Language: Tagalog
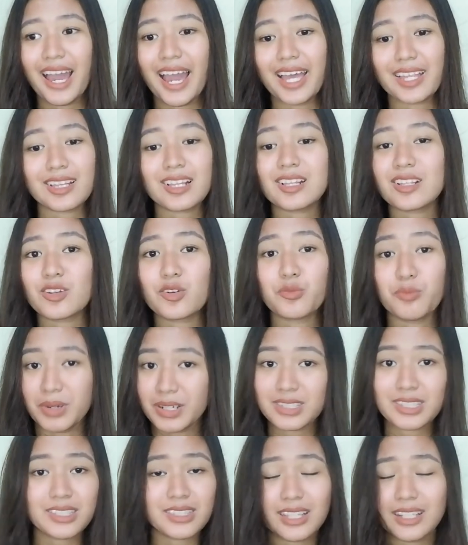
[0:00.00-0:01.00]
at kung
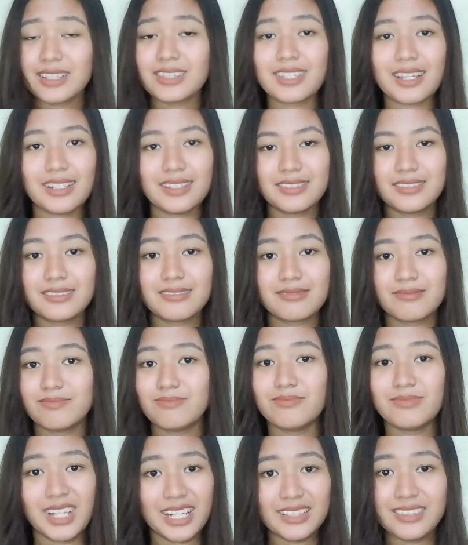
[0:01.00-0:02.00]
magdadaldal
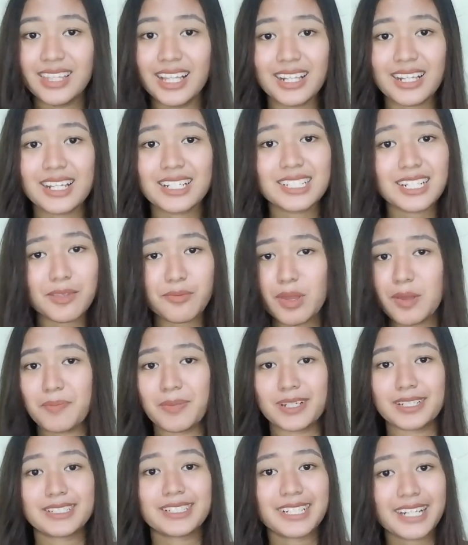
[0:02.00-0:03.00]
daldal ka dyan, may
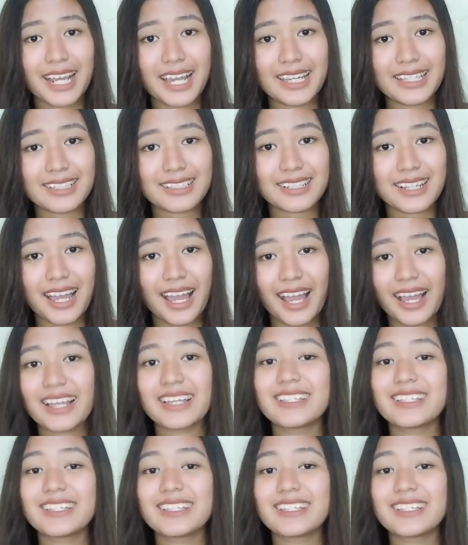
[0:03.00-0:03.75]
pagtsikahan ka,